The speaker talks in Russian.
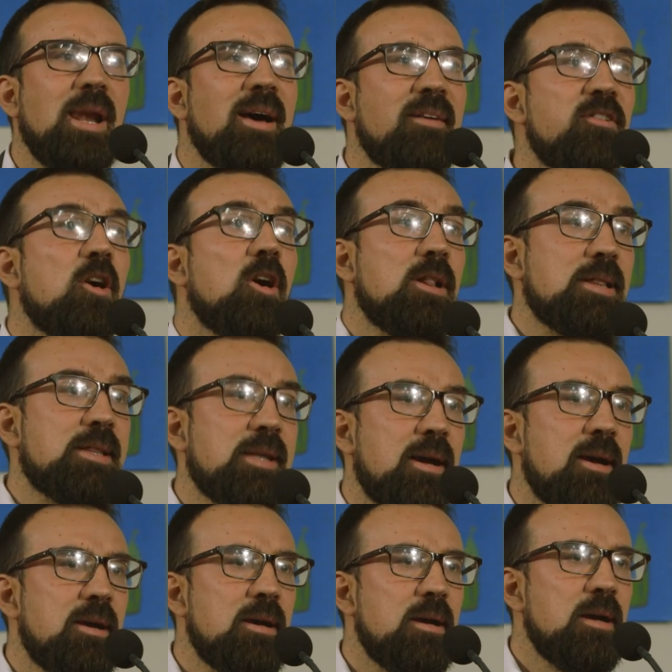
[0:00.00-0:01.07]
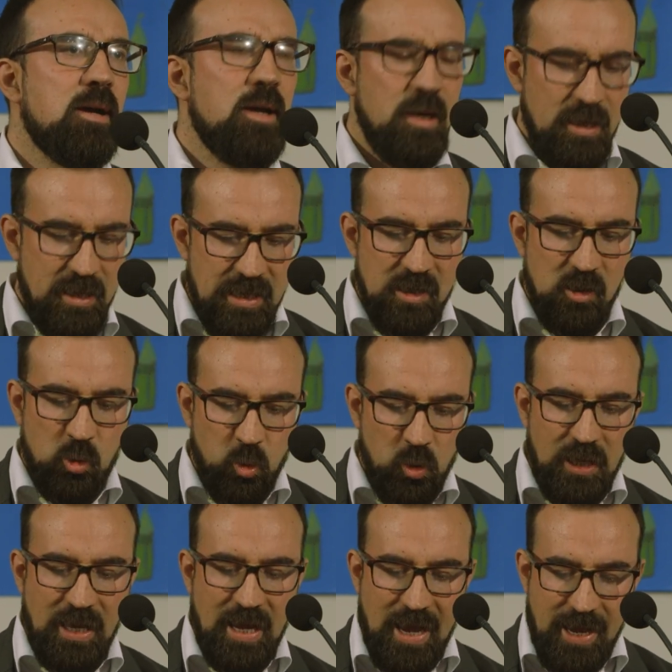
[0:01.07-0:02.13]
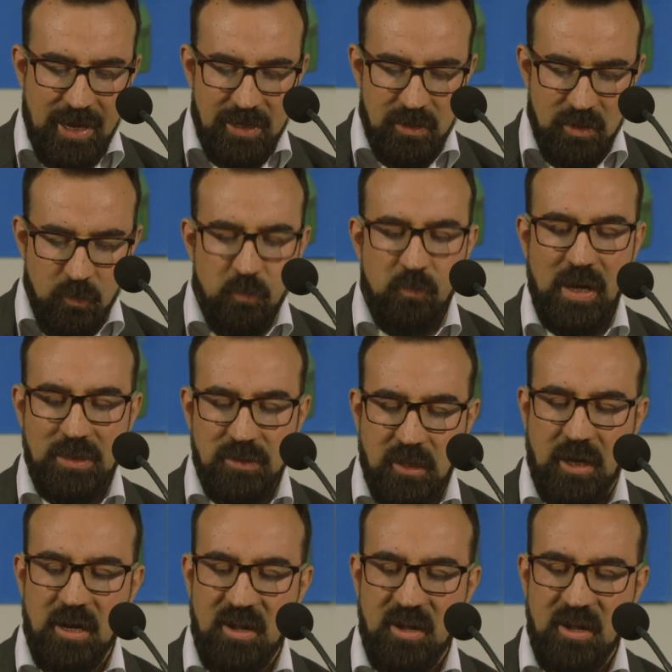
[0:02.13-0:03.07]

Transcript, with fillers: И мне вдруг вспомнился один раз,